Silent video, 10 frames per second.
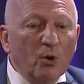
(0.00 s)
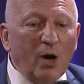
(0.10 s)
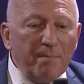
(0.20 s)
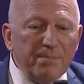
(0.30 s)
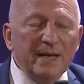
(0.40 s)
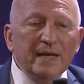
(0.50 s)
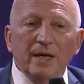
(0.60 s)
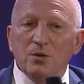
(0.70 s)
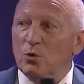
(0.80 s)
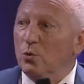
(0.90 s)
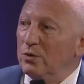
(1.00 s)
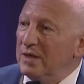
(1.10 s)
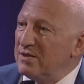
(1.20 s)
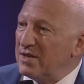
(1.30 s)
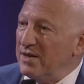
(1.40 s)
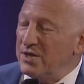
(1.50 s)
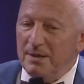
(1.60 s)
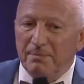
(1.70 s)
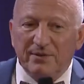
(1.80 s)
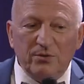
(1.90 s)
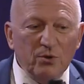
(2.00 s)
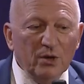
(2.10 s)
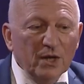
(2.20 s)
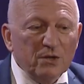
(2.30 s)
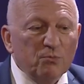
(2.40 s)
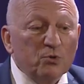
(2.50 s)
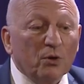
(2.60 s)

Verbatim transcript: rappeler ce dont il s'agit, parce que je me suis